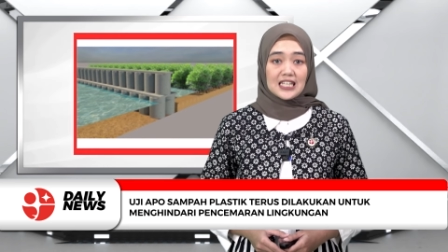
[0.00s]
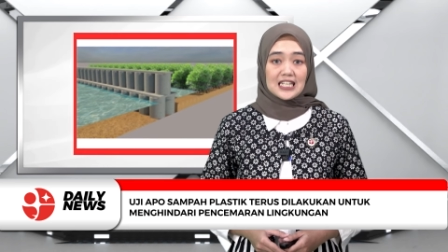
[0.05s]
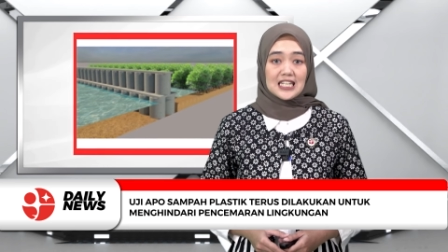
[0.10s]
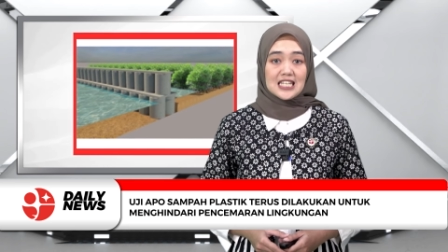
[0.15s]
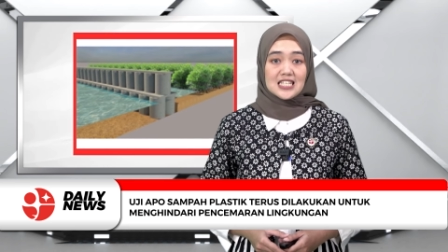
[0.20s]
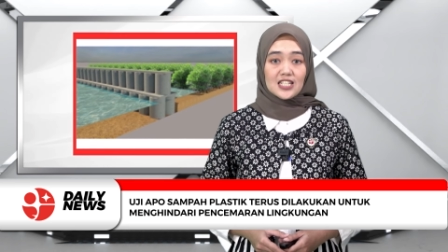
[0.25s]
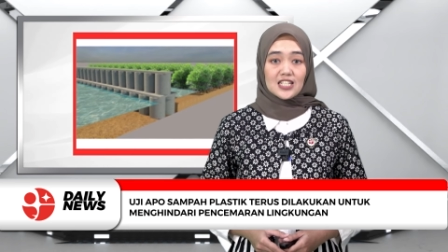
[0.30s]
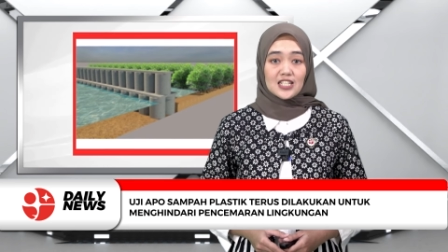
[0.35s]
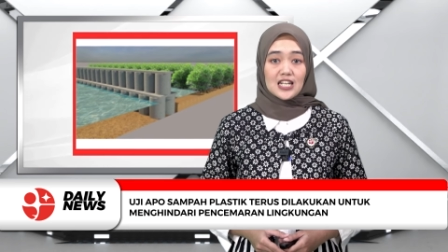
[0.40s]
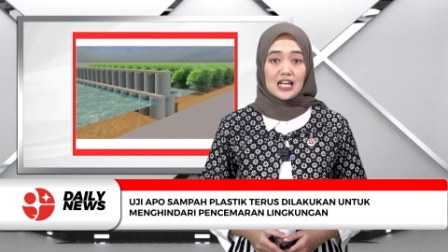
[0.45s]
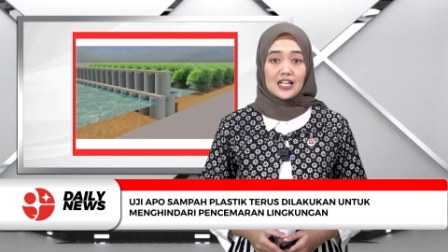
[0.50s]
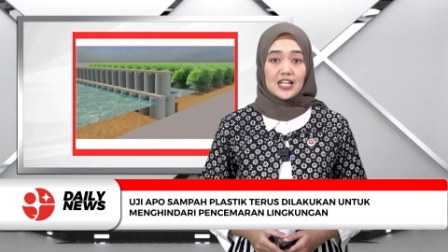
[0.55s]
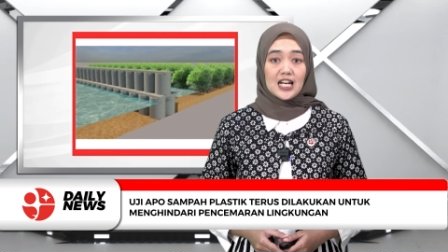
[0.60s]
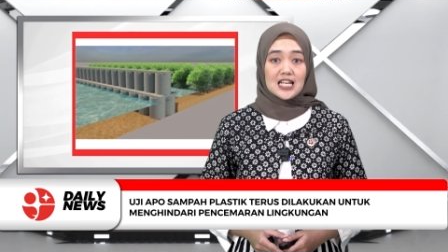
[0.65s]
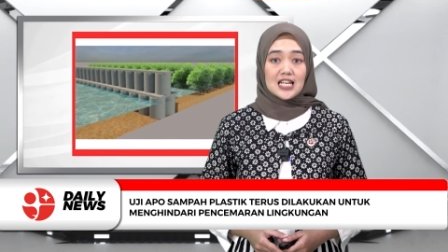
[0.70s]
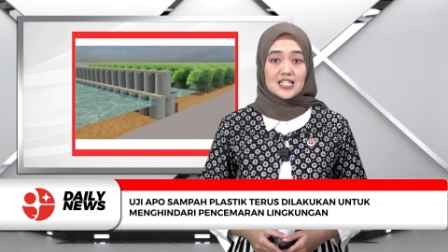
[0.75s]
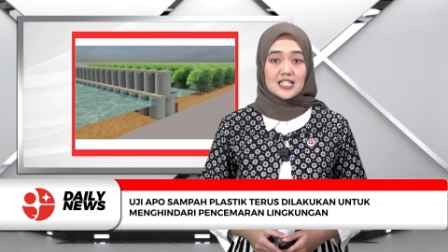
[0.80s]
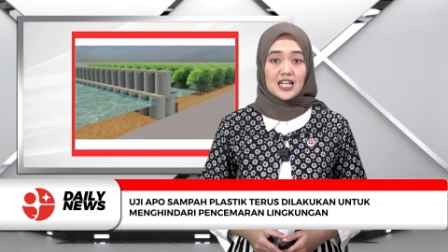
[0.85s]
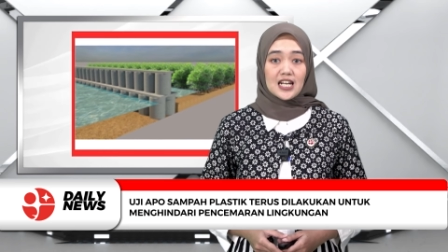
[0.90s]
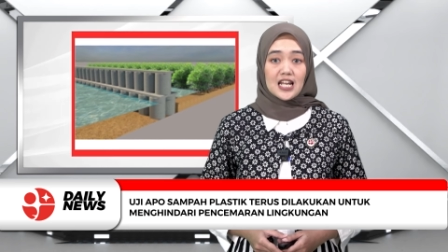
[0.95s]
ini sedang
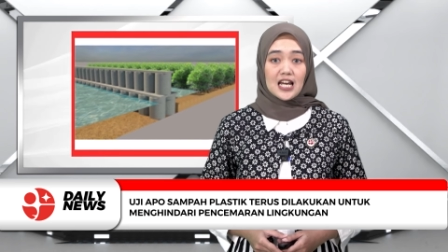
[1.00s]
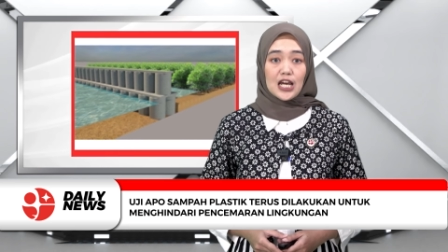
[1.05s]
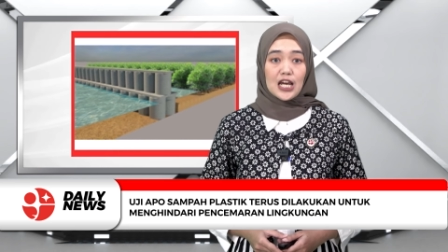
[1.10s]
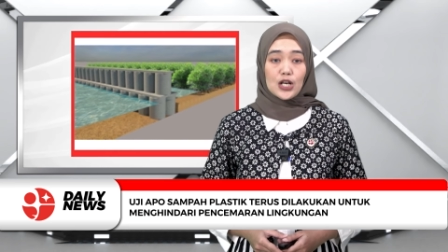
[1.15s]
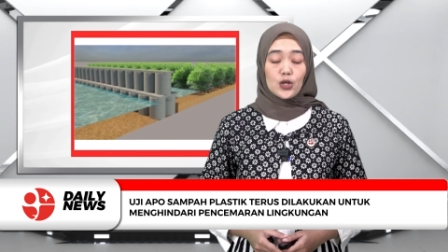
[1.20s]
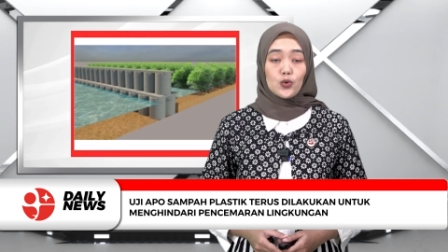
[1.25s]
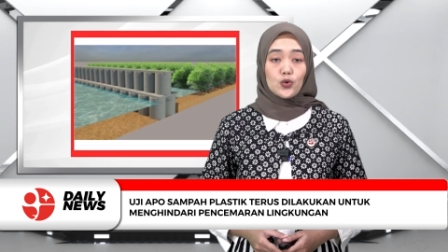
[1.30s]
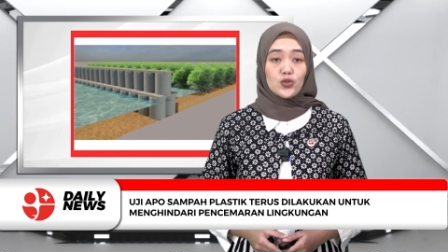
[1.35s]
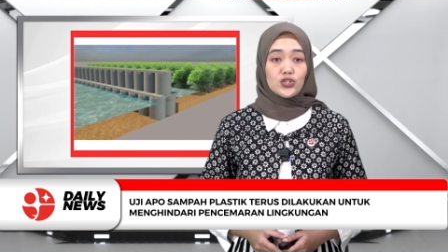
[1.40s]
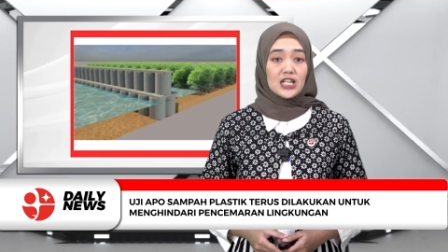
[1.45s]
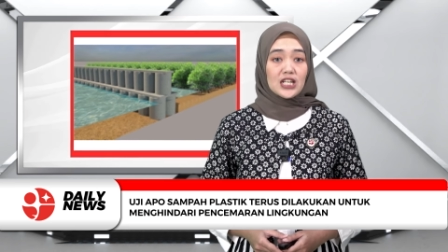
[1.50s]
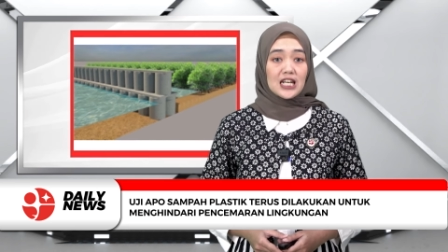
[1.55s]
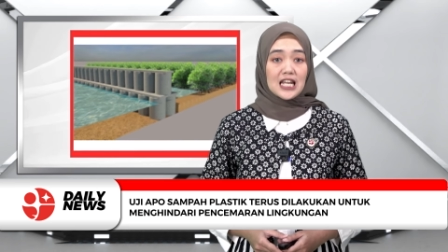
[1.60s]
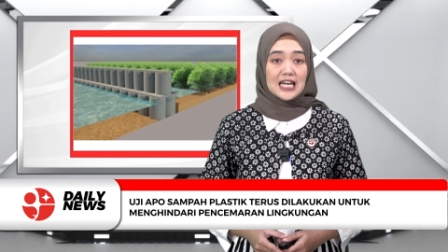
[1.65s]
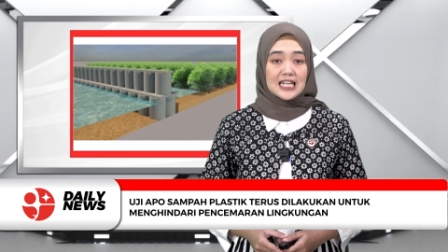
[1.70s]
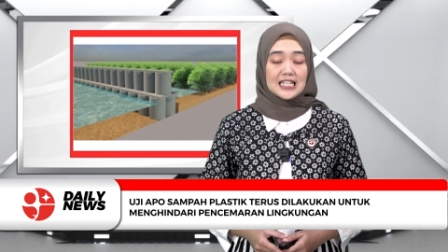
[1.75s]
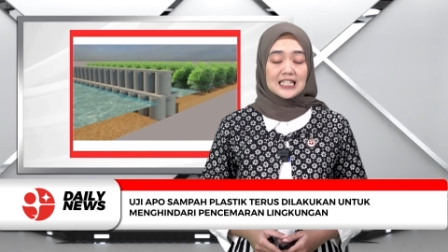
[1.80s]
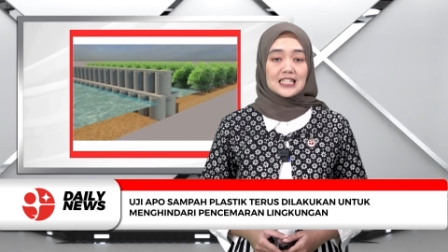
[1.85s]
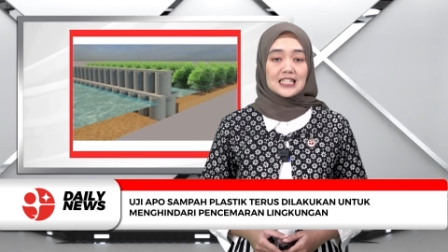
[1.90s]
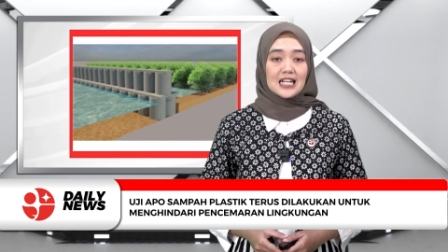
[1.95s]
dilaksanakan uji
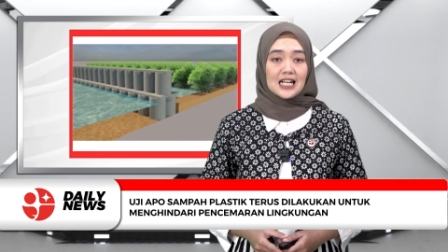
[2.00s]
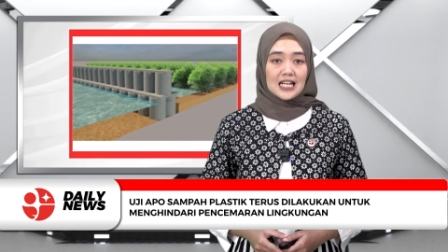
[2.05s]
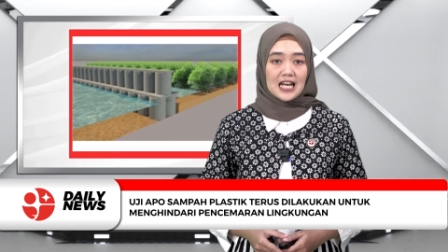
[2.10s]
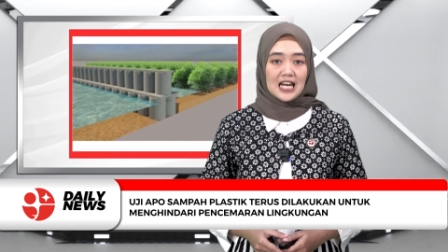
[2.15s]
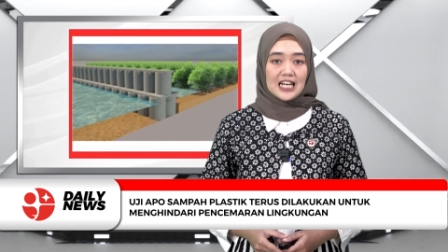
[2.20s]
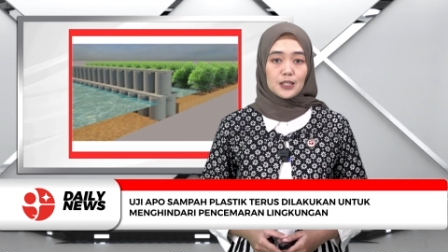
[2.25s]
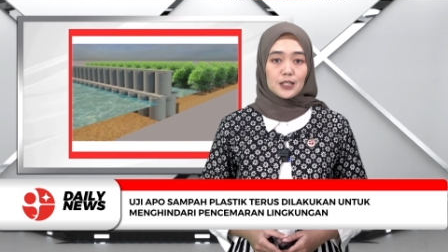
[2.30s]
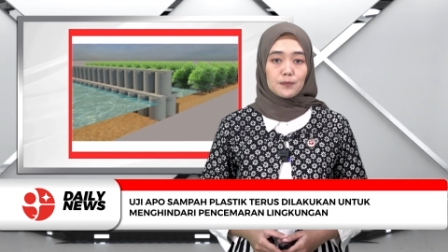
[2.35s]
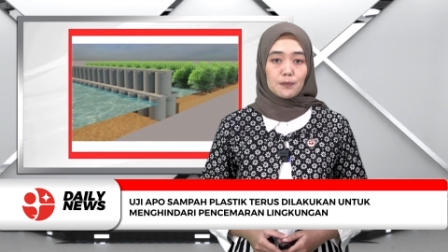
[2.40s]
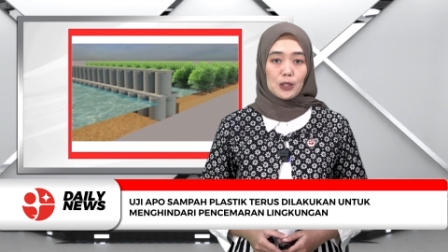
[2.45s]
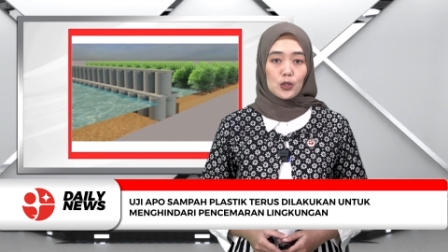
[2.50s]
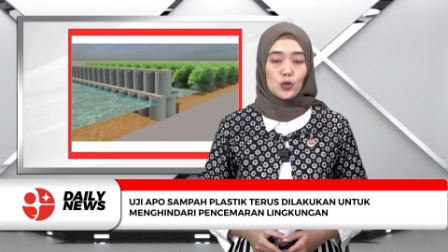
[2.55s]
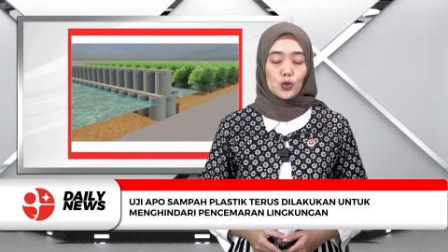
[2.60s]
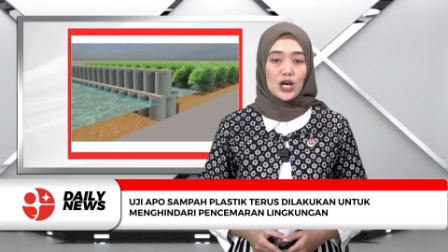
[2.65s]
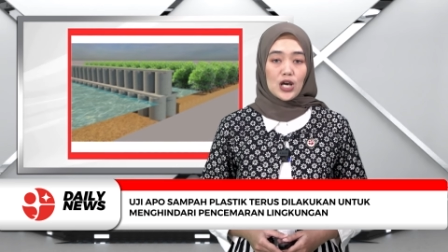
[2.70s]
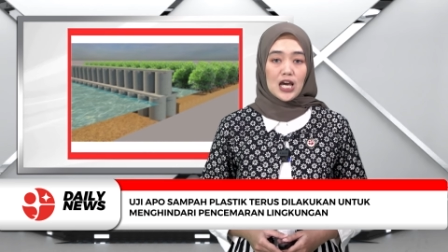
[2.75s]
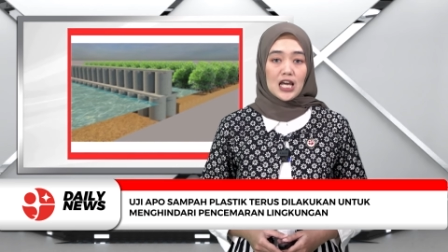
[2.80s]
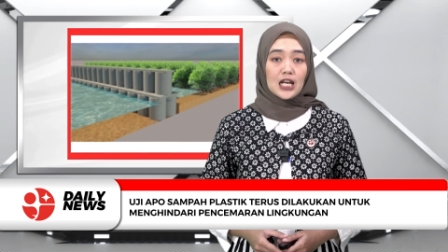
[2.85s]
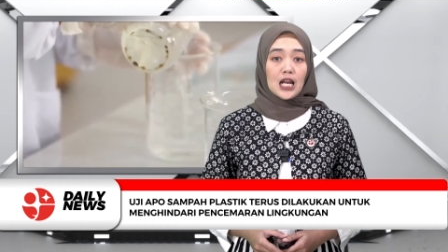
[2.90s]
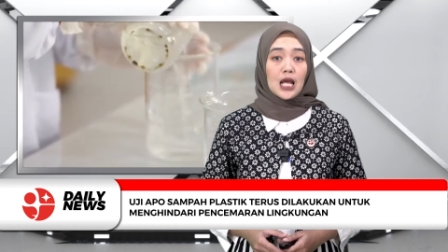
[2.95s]
lain terkait
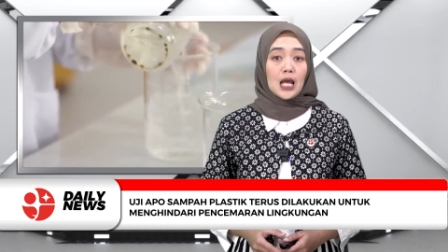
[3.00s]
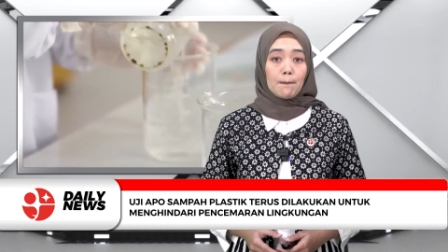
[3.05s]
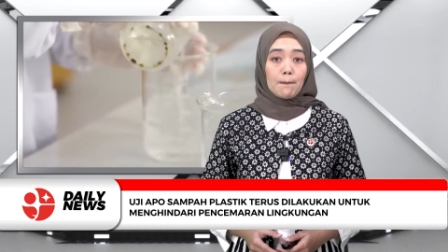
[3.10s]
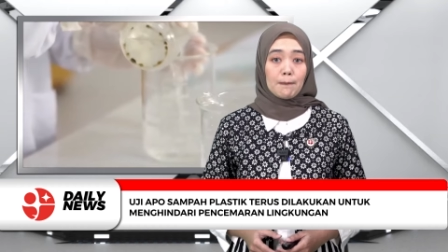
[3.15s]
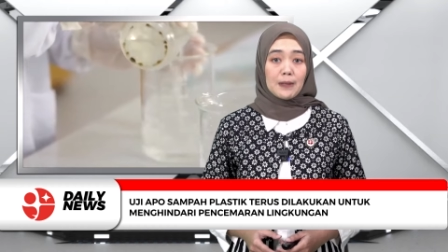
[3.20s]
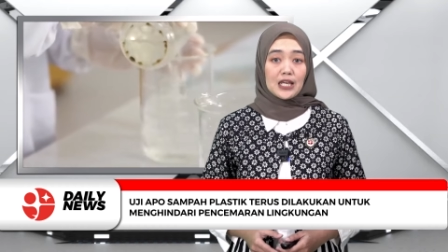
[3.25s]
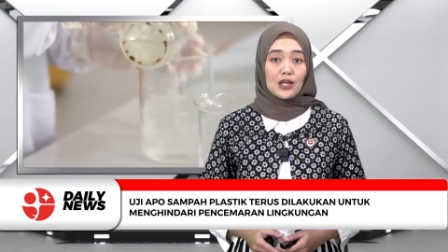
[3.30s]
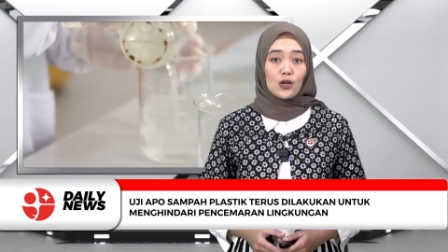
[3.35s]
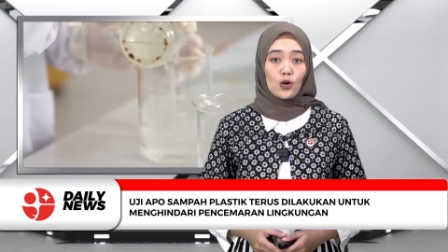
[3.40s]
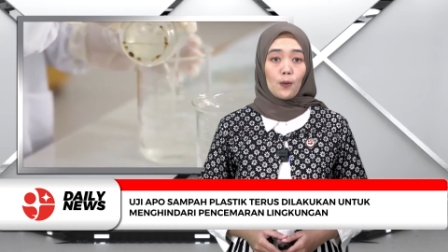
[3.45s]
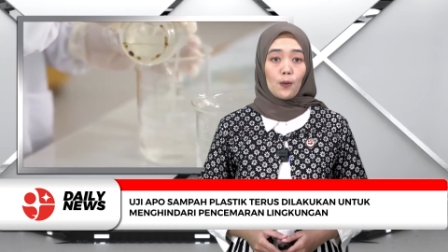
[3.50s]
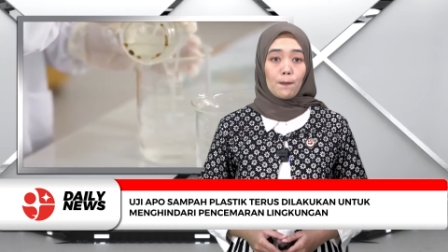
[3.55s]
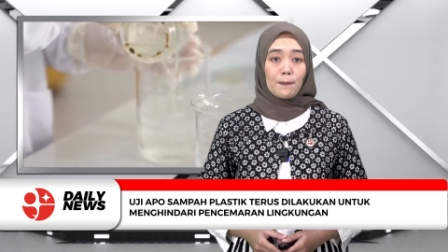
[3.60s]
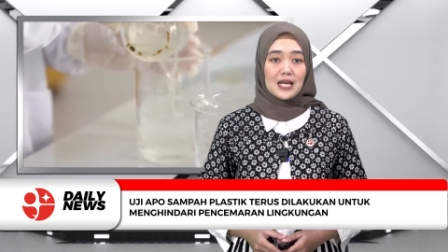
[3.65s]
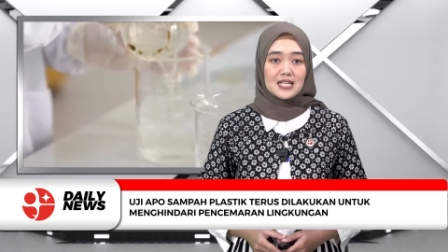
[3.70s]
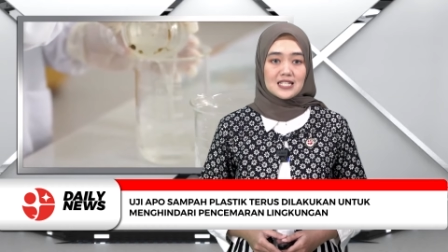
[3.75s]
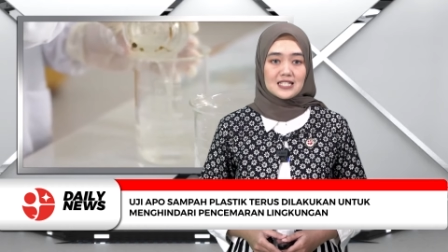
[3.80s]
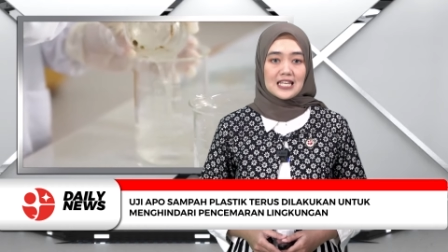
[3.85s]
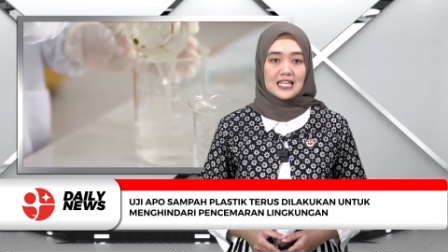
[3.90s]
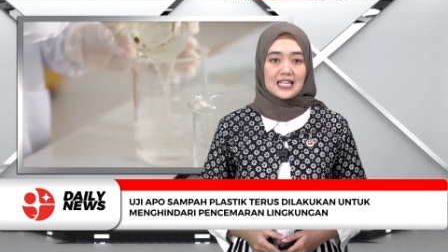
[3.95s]
peluruhan
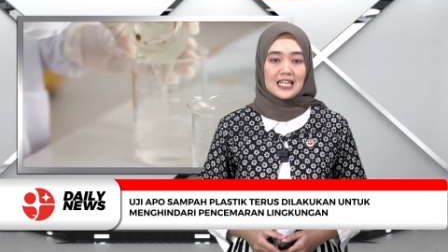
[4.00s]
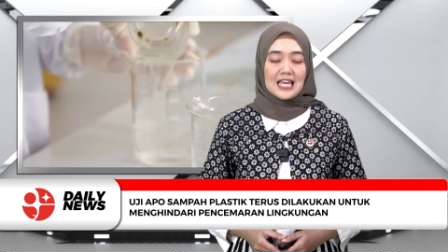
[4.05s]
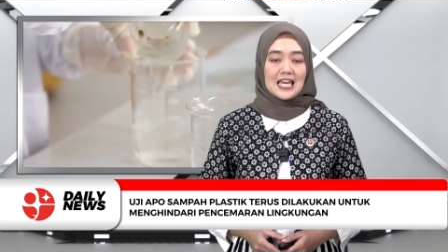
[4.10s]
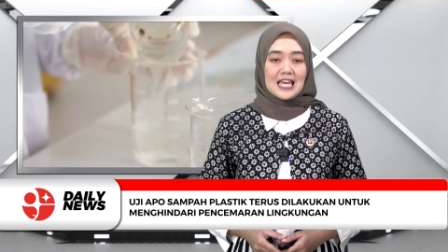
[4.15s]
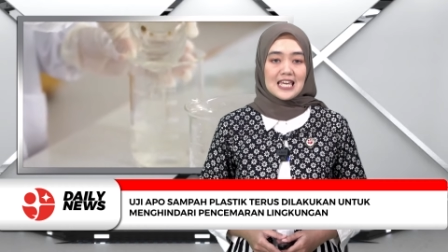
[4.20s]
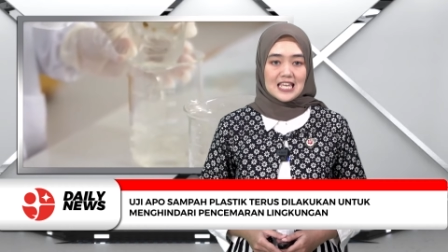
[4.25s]
mikroplastik